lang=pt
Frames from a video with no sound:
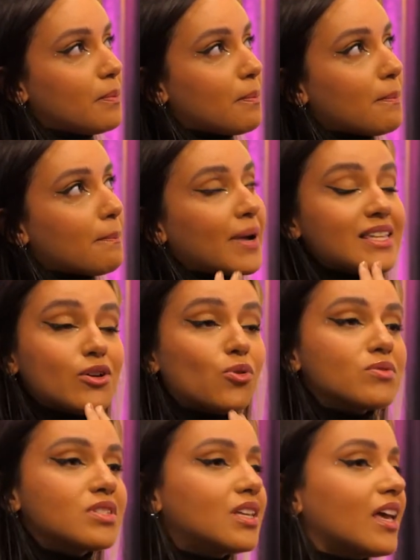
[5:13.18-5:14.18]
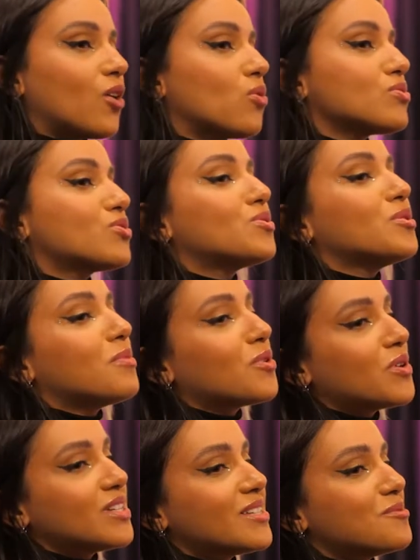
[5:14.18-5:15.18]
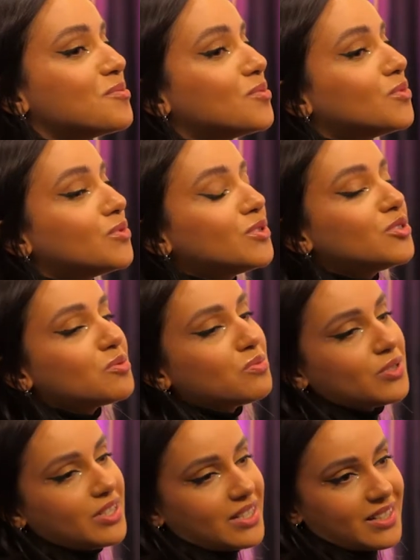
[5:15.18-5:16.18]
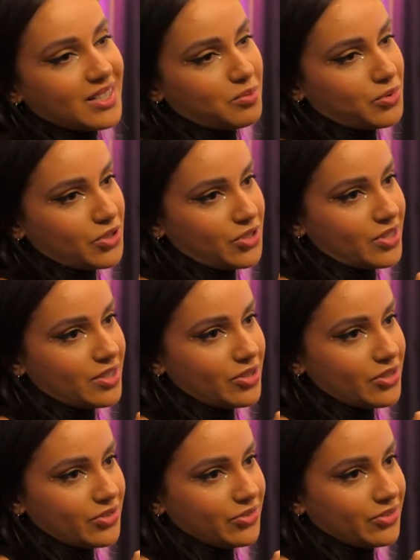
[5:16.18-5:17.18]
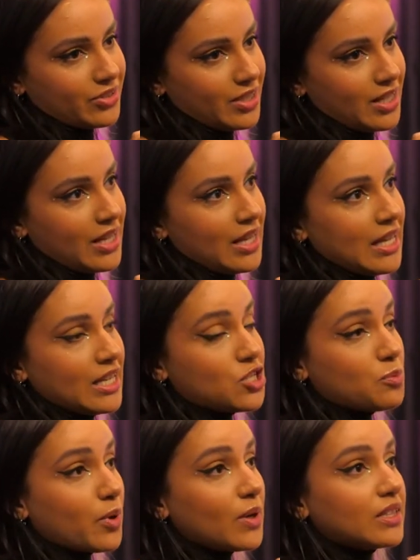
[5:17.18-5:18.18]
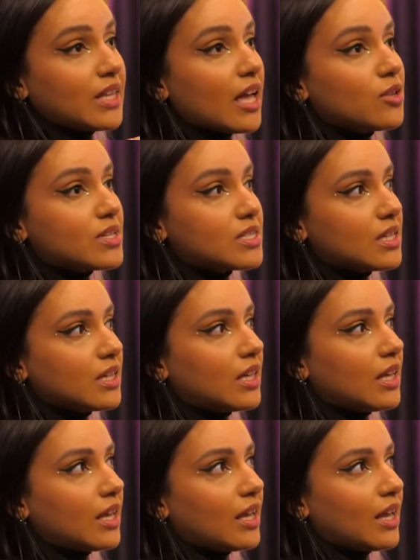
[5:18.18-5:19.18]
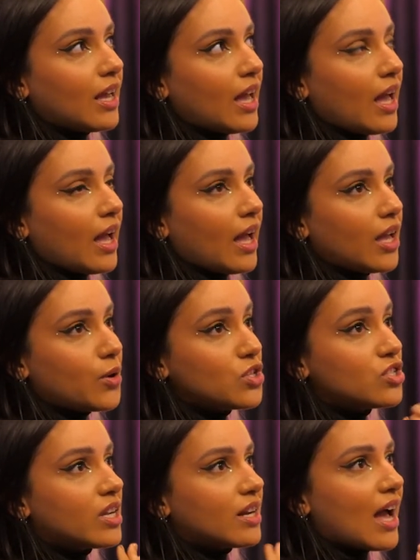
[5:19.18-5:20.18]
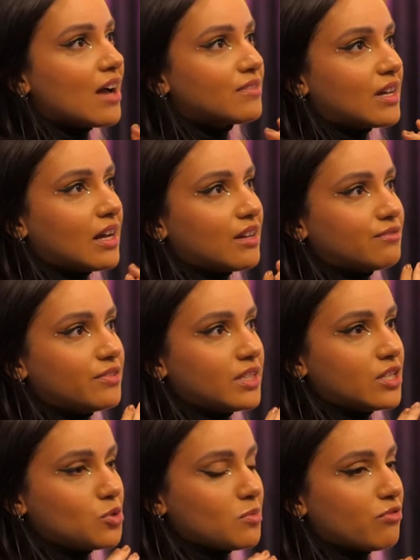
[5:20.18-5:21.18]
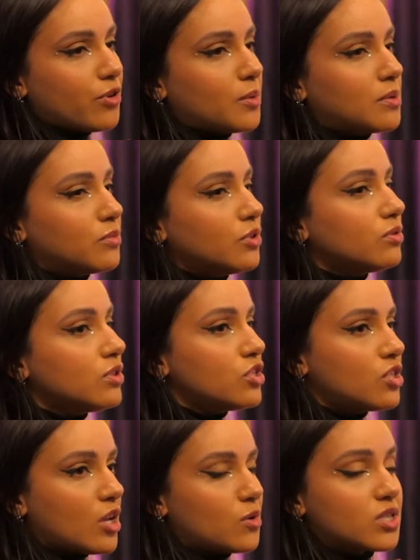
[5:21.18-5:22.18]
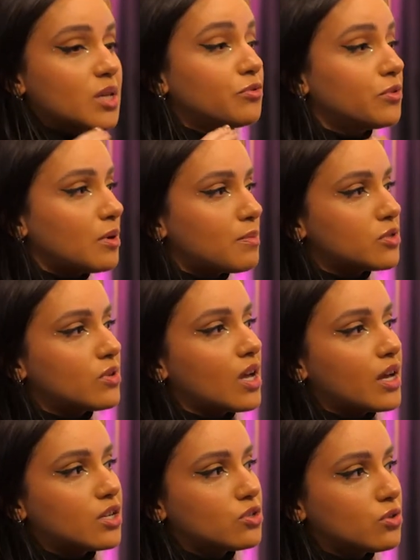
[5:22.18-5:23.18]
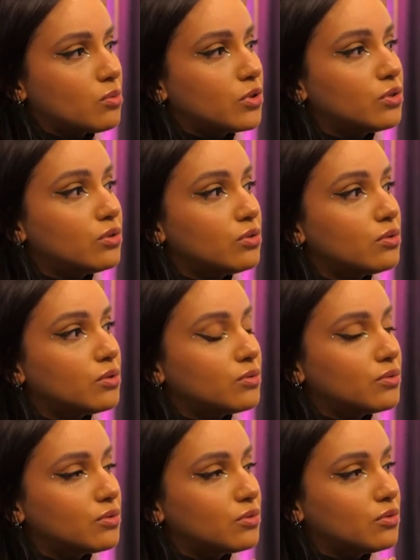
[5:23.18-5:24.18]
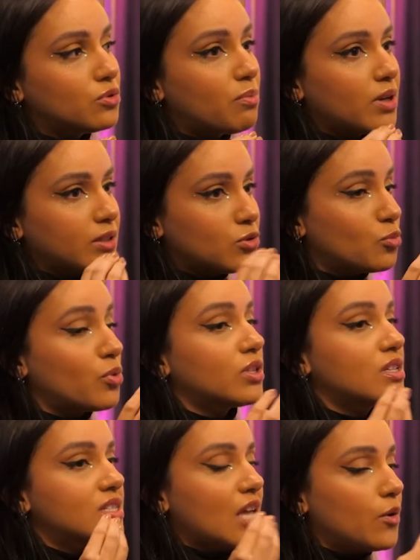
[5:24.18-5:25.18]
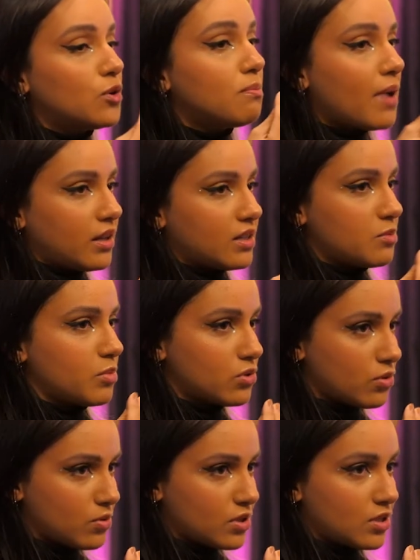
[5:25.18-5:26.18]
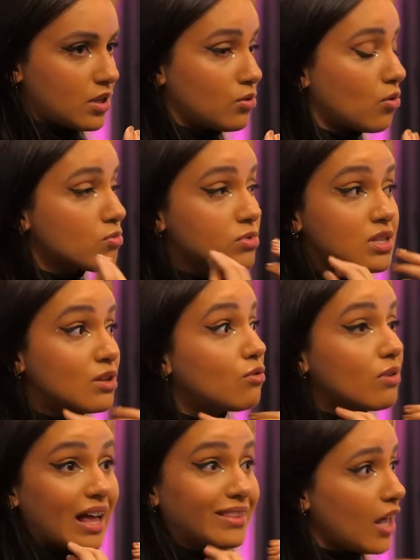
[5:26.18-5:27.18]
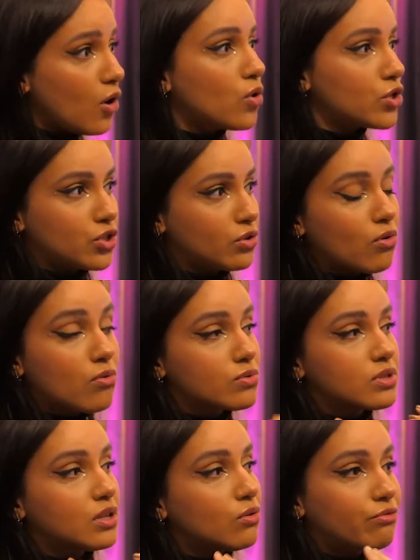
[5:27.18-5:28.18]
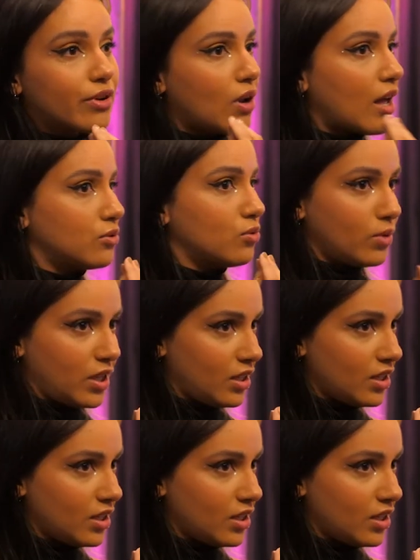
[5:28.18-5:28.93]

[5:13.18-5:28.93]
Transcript: Mas eu consegui reconstruir uma coisa muito bonita depois disso. Tipo, eu entendo assim que é, eu enxergava a vida de uma forma muito ingênua. Eu sempre fui uma pessoa que acreditou muito no, no, no, potencial e no bem das pessoas. Eu não consigo, até hoje, eu não consigo ver o lado ruim.